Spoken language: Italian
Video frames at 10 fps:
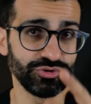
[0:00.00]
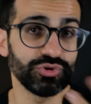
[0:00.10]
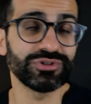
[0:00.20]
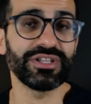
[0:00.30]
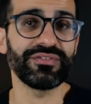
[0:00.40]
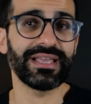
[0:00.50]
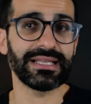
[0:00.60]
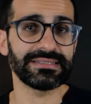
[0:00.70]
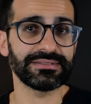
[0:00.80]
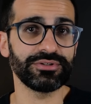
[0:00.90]

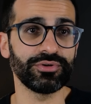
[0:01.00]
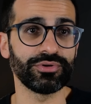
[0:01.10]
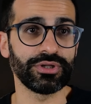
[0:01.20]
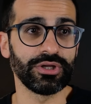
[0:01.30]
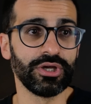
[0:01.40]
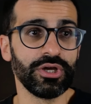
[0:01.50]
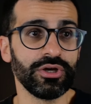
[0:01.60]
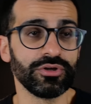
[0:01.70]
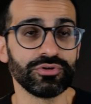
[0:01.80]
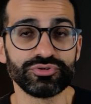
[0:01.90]
giustificazioni.
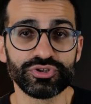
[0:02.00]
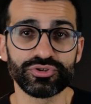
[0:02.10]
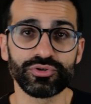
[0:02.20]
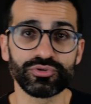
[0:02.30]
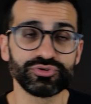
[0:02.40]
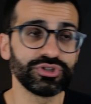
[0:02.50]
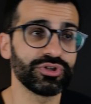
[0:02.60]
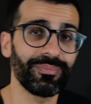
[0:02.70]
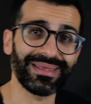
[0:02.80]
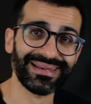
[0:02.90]
Non ci sono
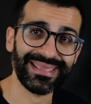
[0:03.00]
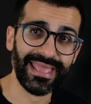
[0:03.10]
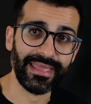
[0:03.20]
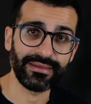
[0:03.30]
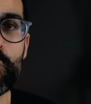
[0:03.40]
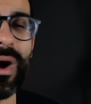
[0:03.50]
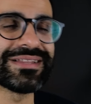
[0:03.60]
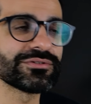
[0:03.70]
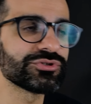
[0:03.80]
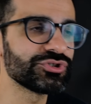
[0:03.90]
riuscito perché?
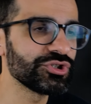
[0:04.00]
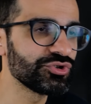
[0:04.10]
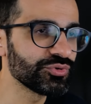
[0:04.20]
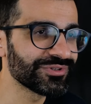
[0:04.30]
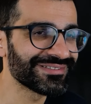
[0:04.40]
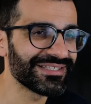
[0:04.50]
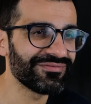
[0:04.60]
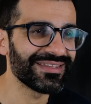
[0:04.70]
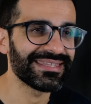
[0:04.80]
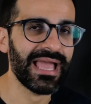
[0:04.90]
Quando ci
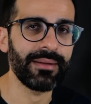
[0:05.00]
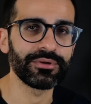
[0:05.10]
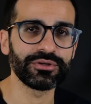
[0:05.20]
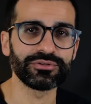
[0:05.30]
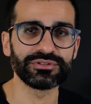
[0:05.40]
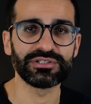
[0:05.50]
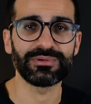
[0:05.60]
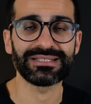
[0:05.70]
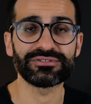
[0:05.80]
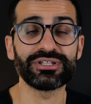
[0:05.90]
giustifichiamo in
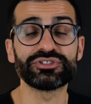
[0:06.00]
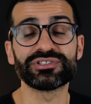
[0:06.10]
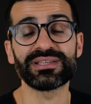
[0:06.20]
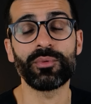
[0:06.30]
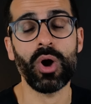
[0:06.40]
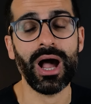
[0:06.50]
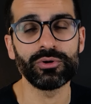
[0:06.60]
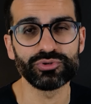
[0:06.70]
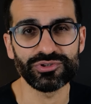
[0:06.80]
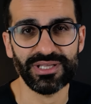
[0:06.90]
continuazione ci stiamo
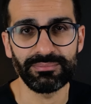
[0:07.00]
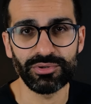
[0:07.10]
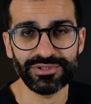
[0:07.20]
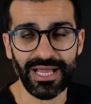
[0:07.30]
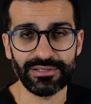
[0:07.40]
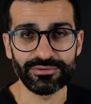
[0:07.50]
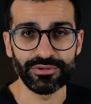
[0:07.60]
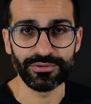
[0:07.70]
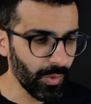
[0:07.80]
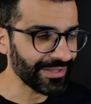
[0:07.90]

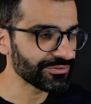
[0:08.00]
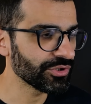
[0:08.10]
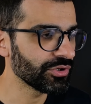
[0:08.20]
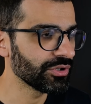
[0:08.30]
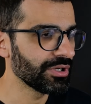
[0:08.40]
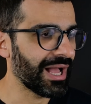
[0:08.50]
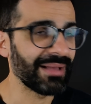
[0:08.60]
autosabotando. Quando